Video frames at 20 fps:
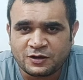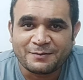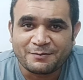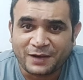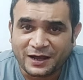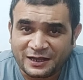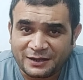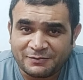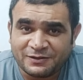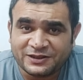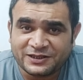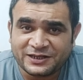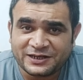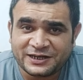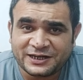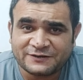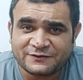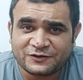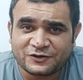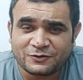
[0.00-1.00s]
को बाकी मिलते हैं
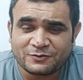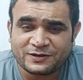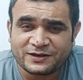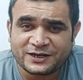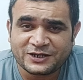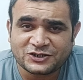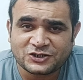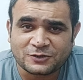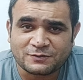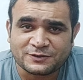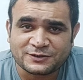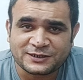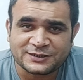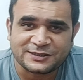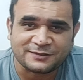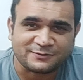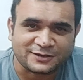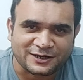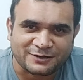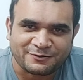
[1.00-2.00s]
नेक्स्ट वीडियो में नेक्स्ट टॉपिक साथ
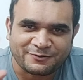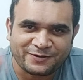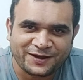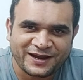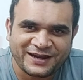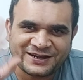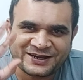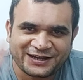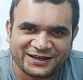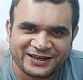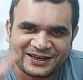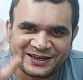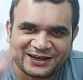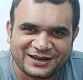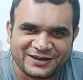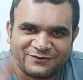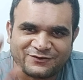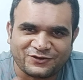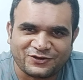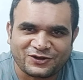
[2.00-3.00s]
तब तक बाय टेक केयर
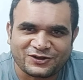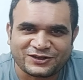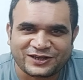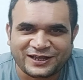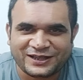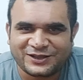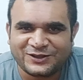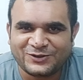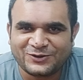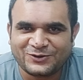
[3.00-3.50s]
लव यू ऑल थैंक